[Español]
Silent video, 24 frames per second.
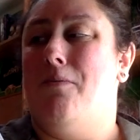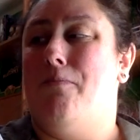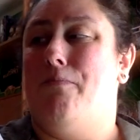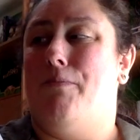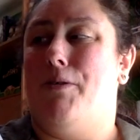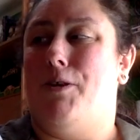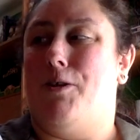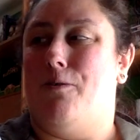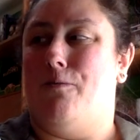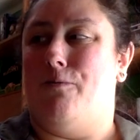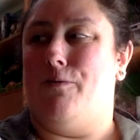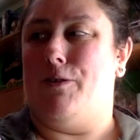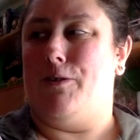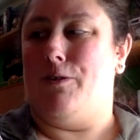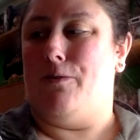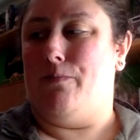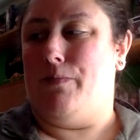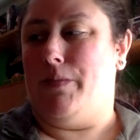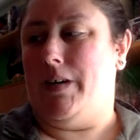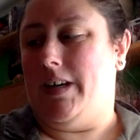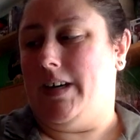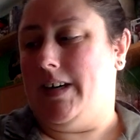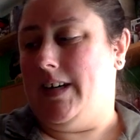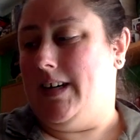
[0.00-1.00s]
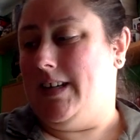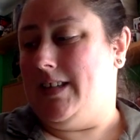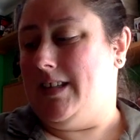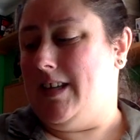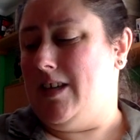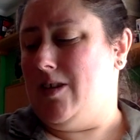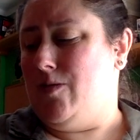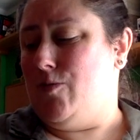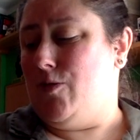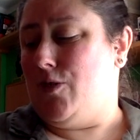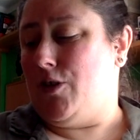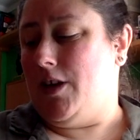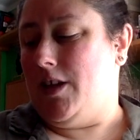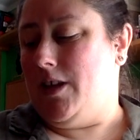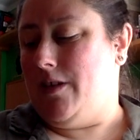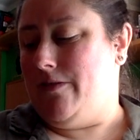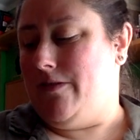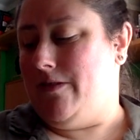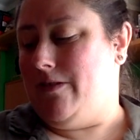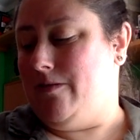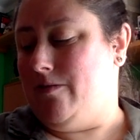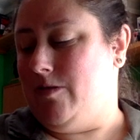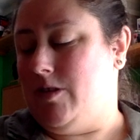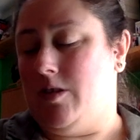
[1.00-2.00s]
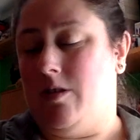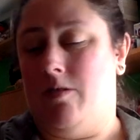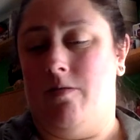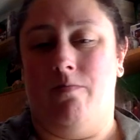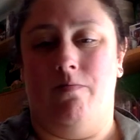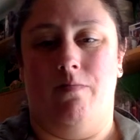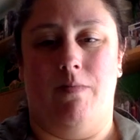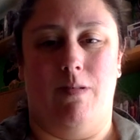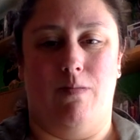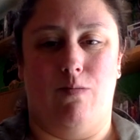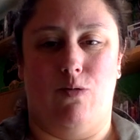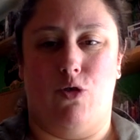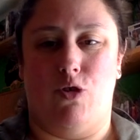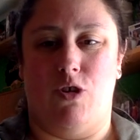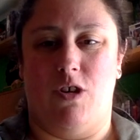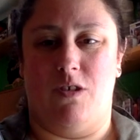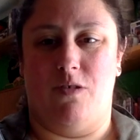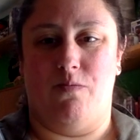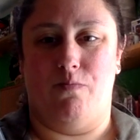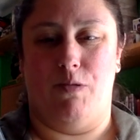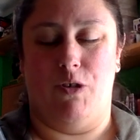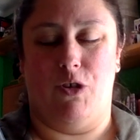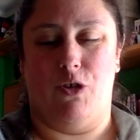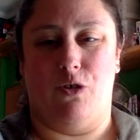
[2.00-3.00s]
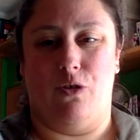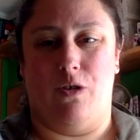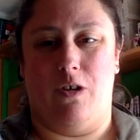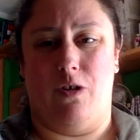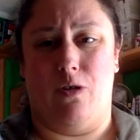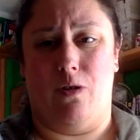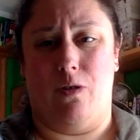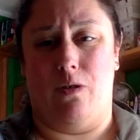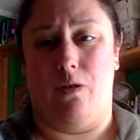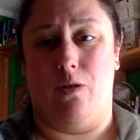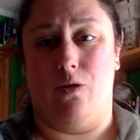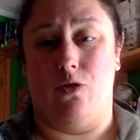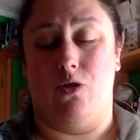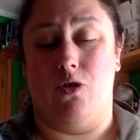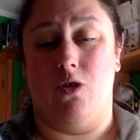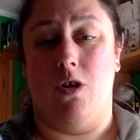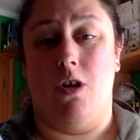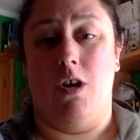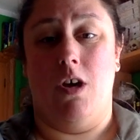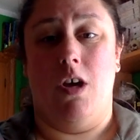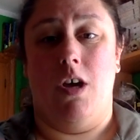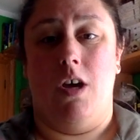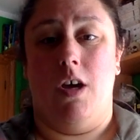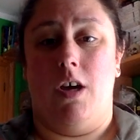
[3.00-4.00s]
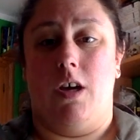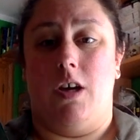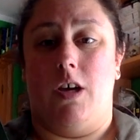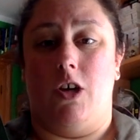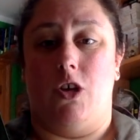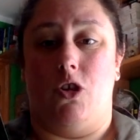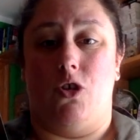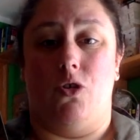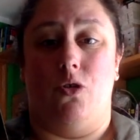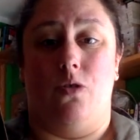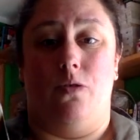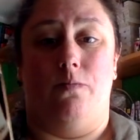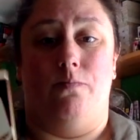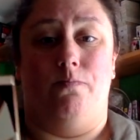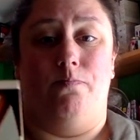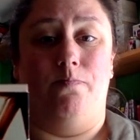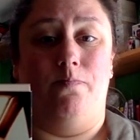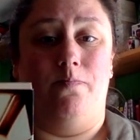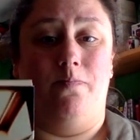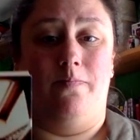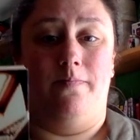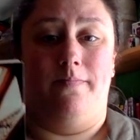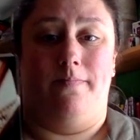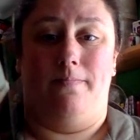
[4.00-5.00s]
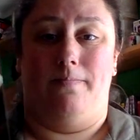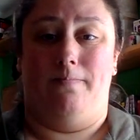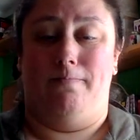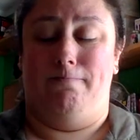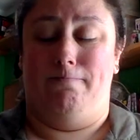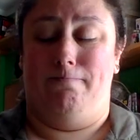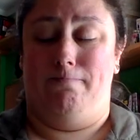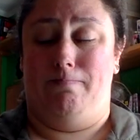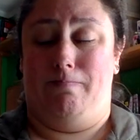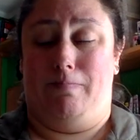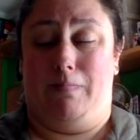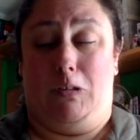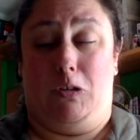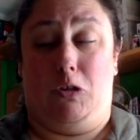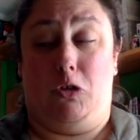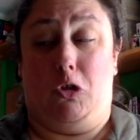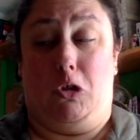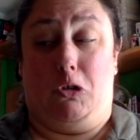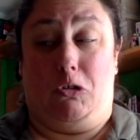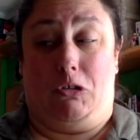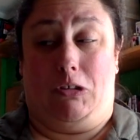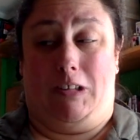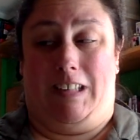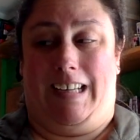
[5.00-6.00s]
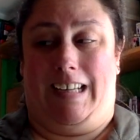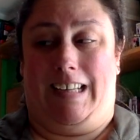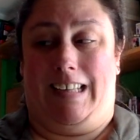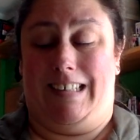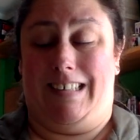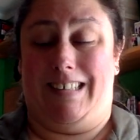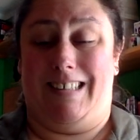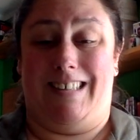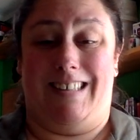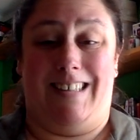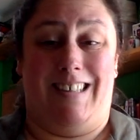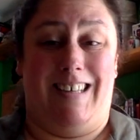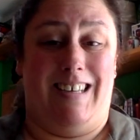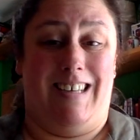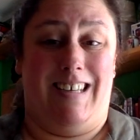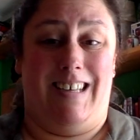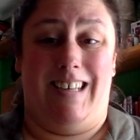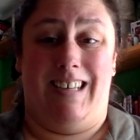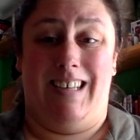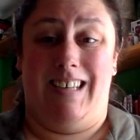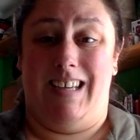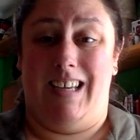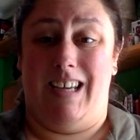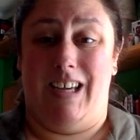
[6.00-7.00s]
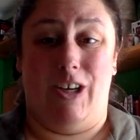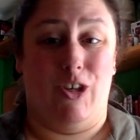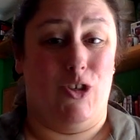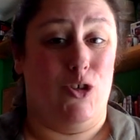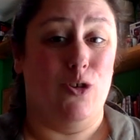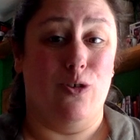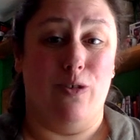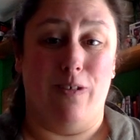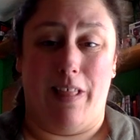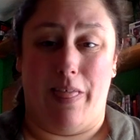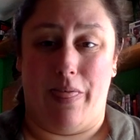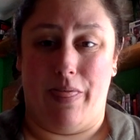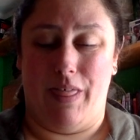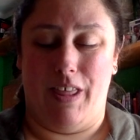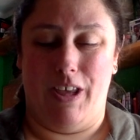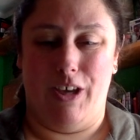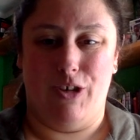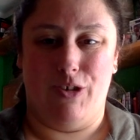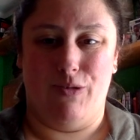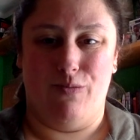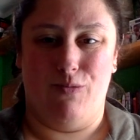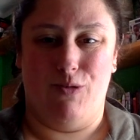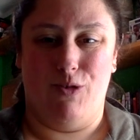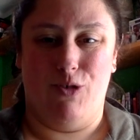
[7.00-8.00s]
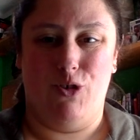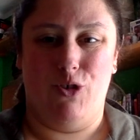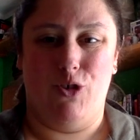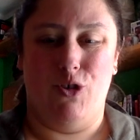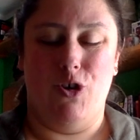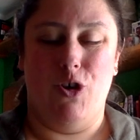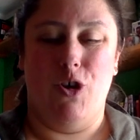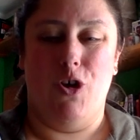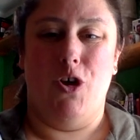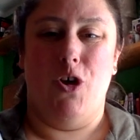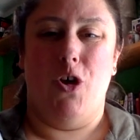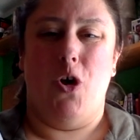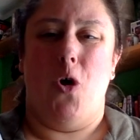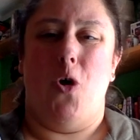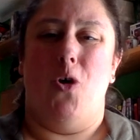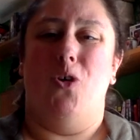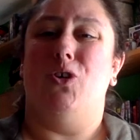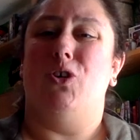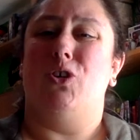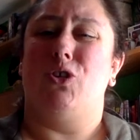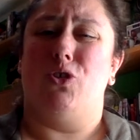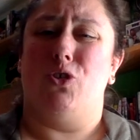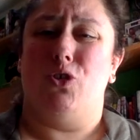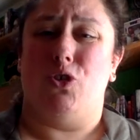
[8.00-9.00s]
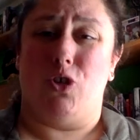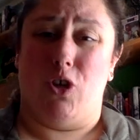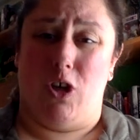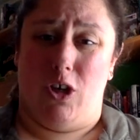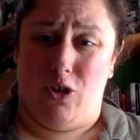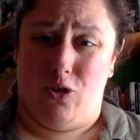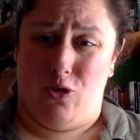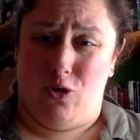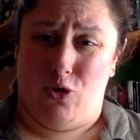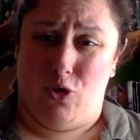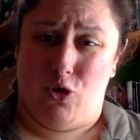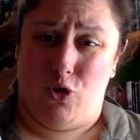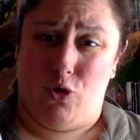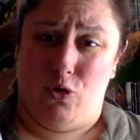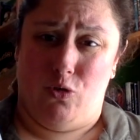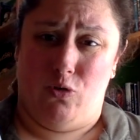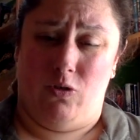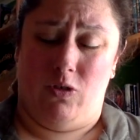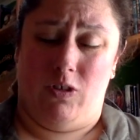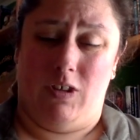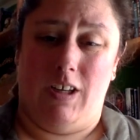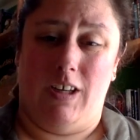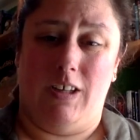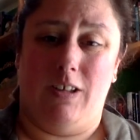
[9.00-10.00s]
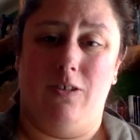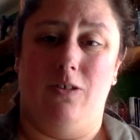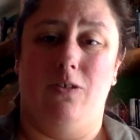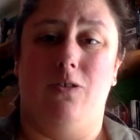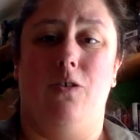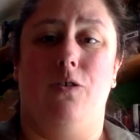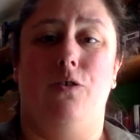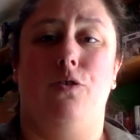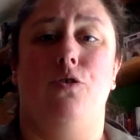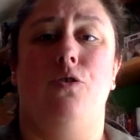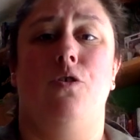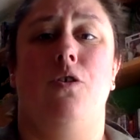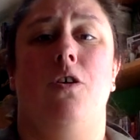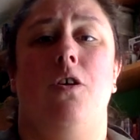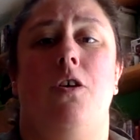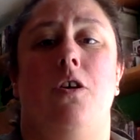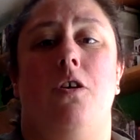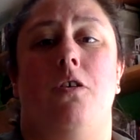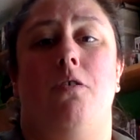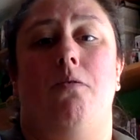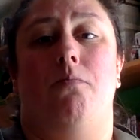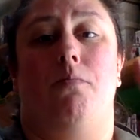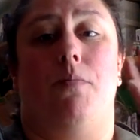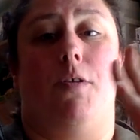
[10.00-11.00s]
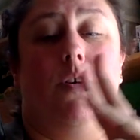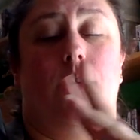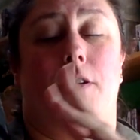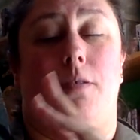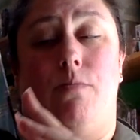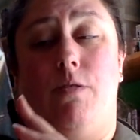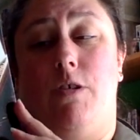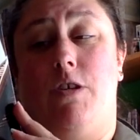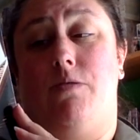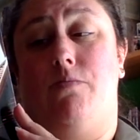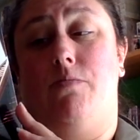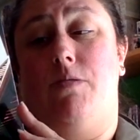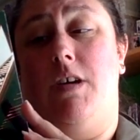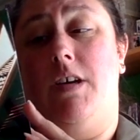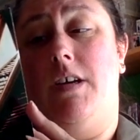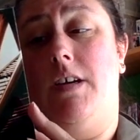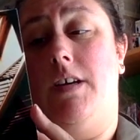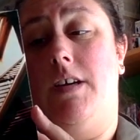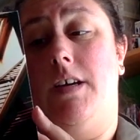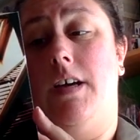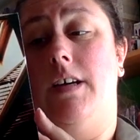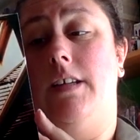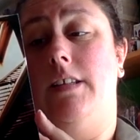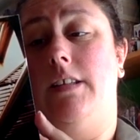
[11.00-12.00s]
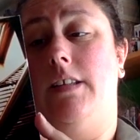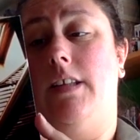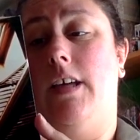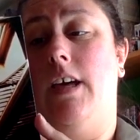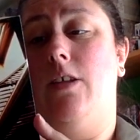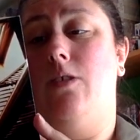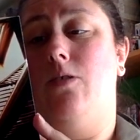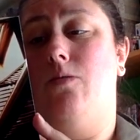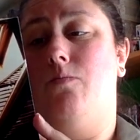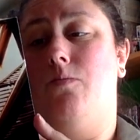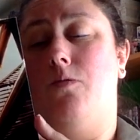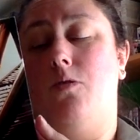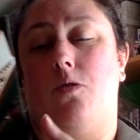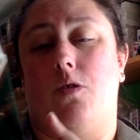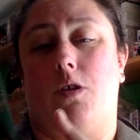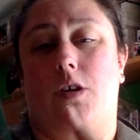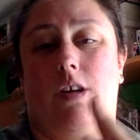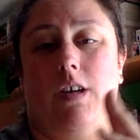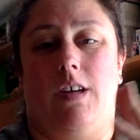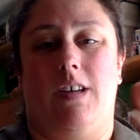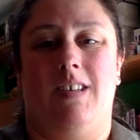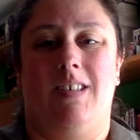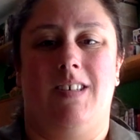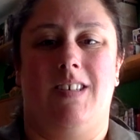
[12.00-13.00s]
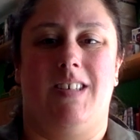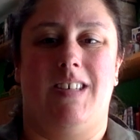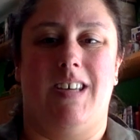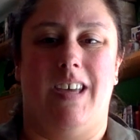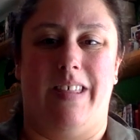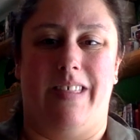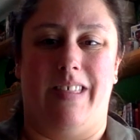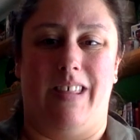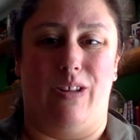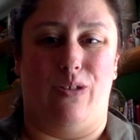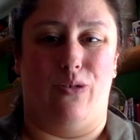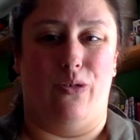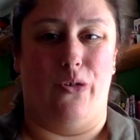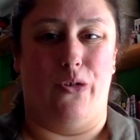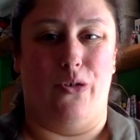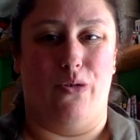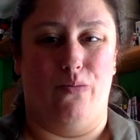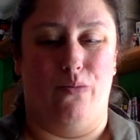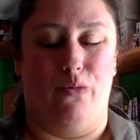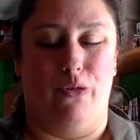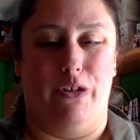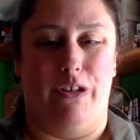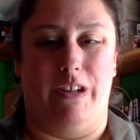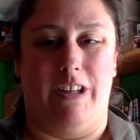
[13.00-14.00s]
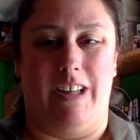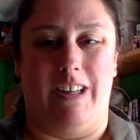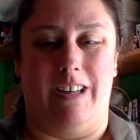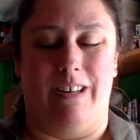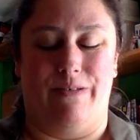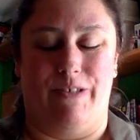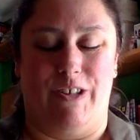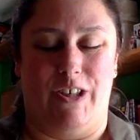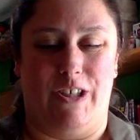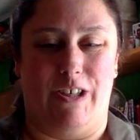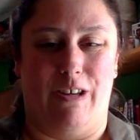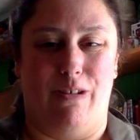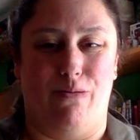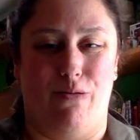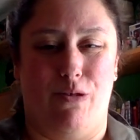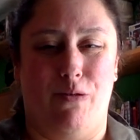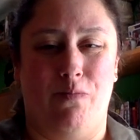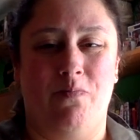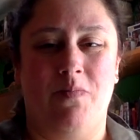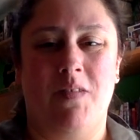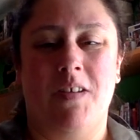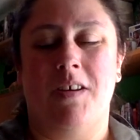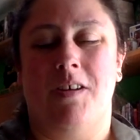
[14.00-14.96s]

pero bueno me ha encantado porque además vemos episodios que son mm, totales de exorcismos otros que no lo son tantos pero además me ha encantado porque se hace todo muy televisivo.